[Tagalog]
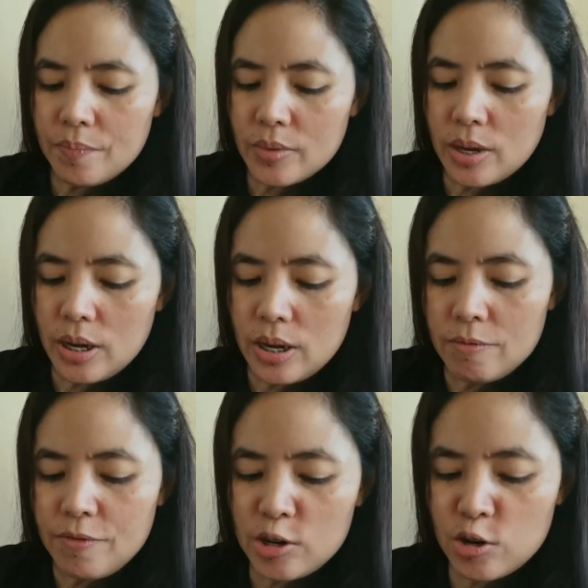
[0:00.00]
uh,
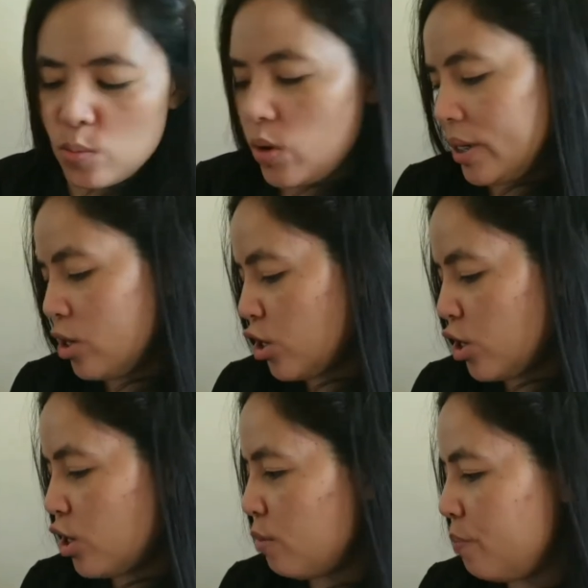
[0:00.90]
fashion
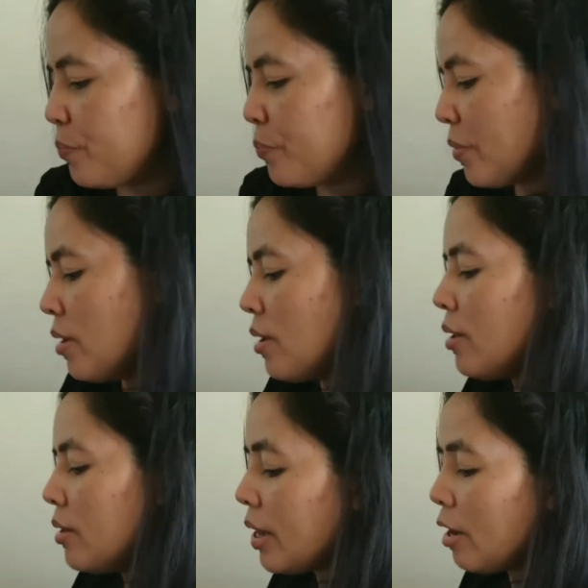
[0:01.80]
watch.
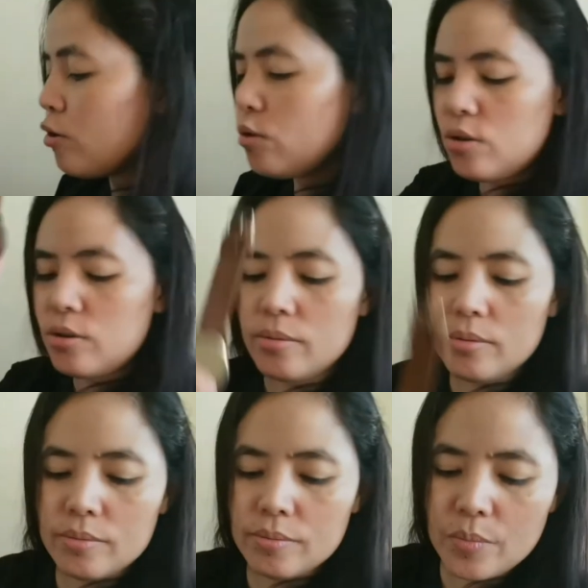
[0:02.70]
Try ko to
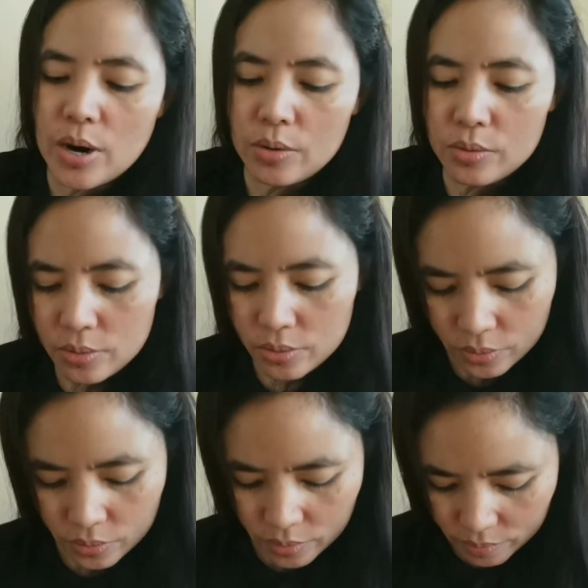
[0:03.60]
brown
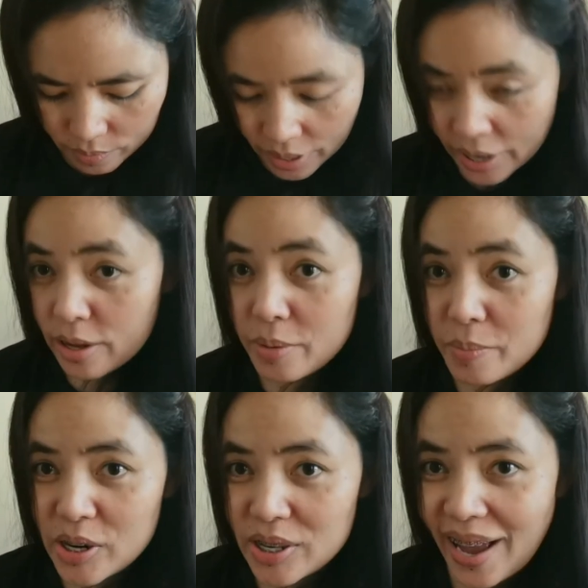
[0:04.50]
kung maganda din
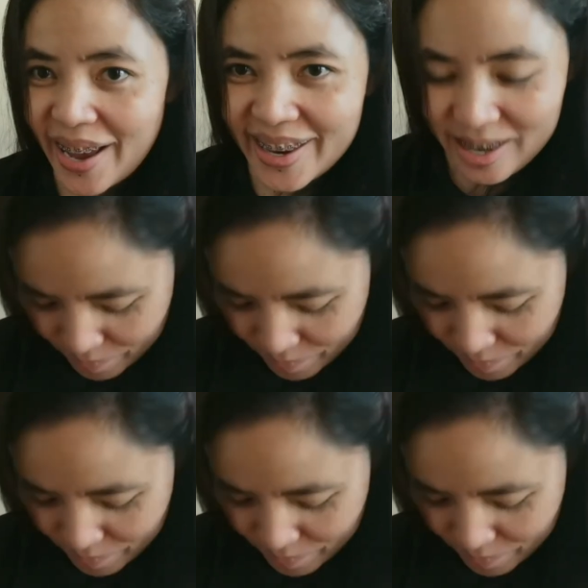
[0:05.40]
ba siya sa akin.